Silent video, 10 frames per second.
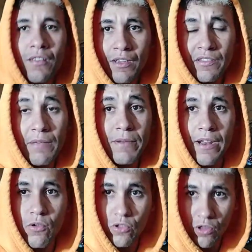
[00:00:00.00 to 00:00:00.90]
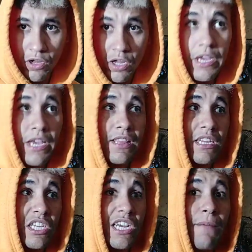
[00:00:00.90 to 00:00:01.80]
que siempre le gustó de
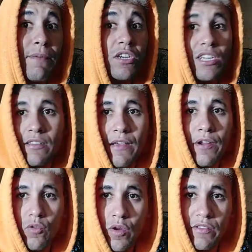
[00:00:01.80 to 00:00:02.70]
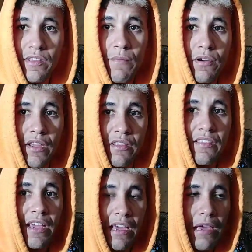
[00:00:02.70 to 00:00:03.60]
chica, pero ella se avergüenza porque
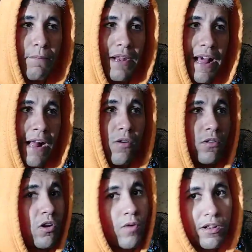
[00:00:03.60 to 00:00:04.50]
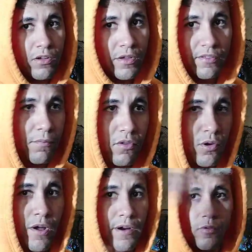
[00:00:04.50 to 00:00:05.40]
dice que es empleada, lo cual no es un
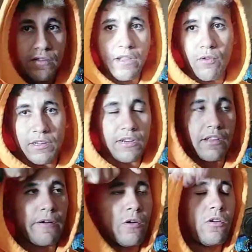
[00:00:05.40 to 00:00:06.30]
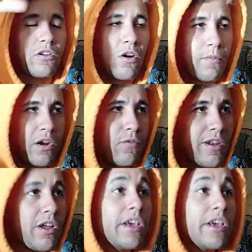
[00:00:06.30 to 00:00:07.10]
motivo de vergüenza, cualquier trabajo es robo, pero bueno.